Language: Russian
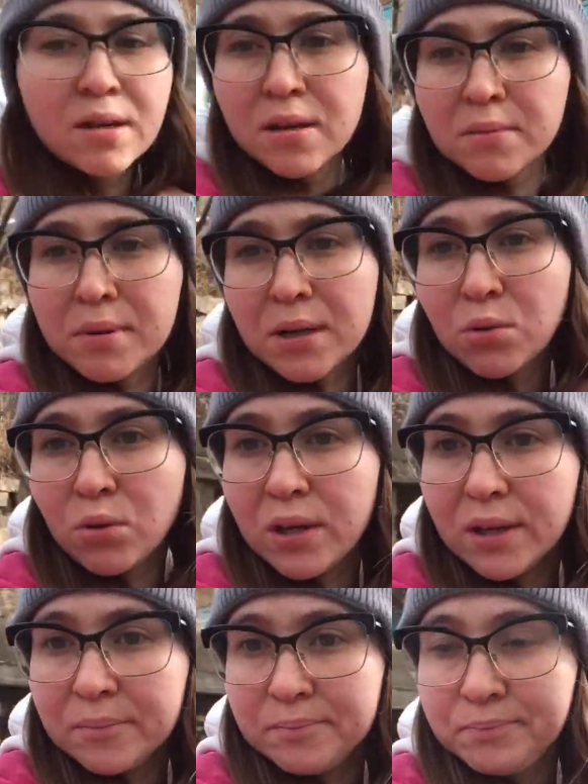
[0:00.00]

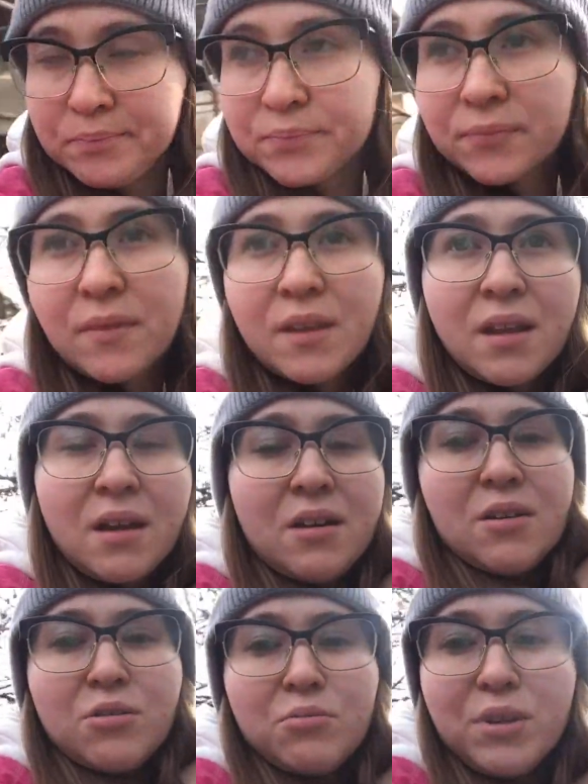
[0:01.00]
прикольно.
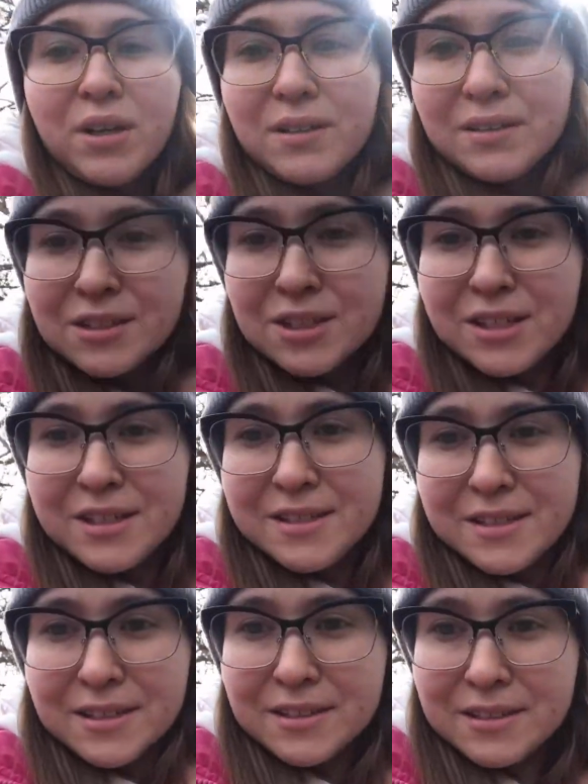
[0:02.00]
У меня даже
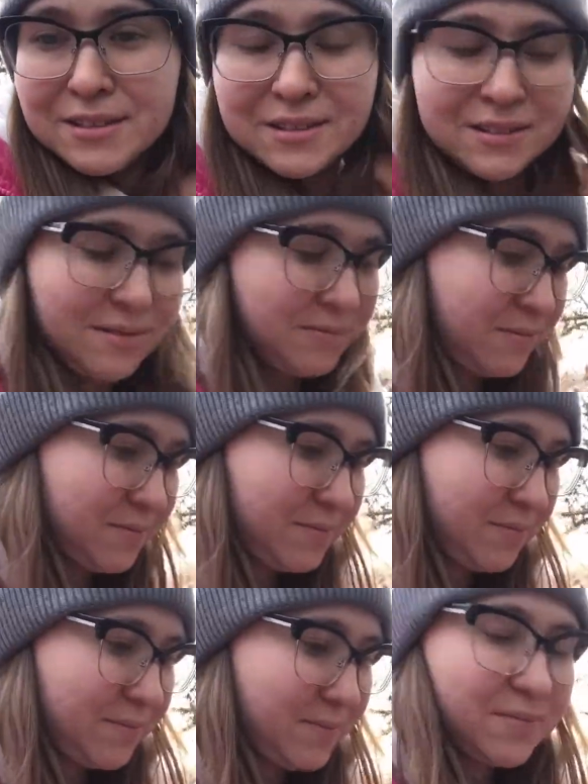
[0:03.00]
листья
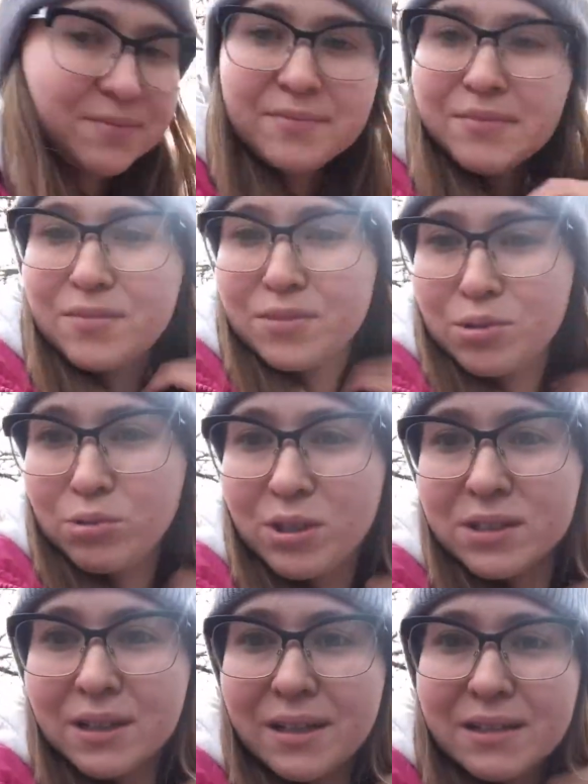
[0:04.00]
сюда
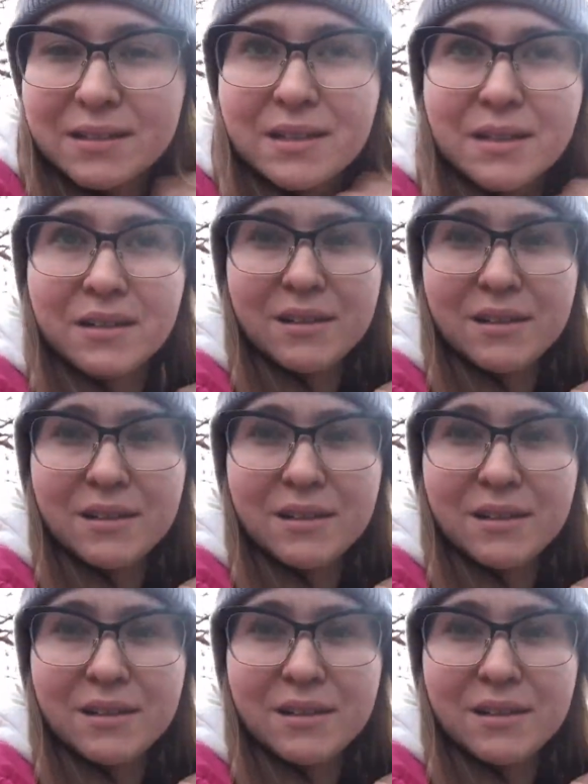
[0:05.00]
залезли.